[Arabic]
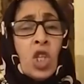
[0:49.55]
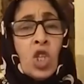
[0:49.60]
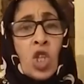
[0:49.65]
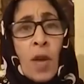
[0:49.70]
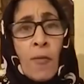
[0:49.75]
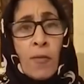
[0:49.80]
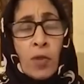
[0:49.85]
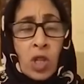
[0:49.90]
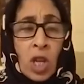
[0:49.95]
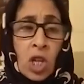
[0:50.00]

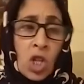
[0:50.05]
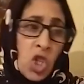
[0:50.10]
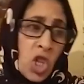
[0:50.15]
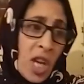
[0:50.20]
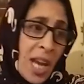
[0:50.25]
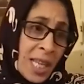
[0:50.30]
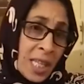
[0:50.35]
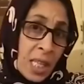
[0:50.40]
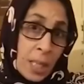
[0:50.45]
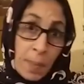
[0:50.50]
شافت كتجي
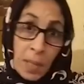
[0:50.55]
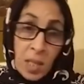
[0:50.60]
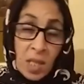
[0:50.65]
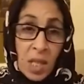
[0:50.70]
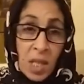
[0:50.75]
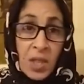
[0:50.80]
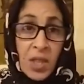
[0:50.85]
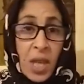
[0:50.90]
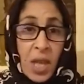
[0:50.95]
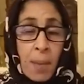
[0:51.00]
عندي بنت
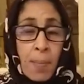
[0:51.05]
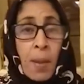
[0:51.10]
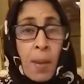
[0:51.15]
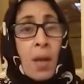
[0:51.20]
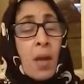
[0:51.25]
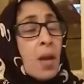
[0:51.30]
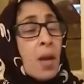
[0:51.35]
الدرب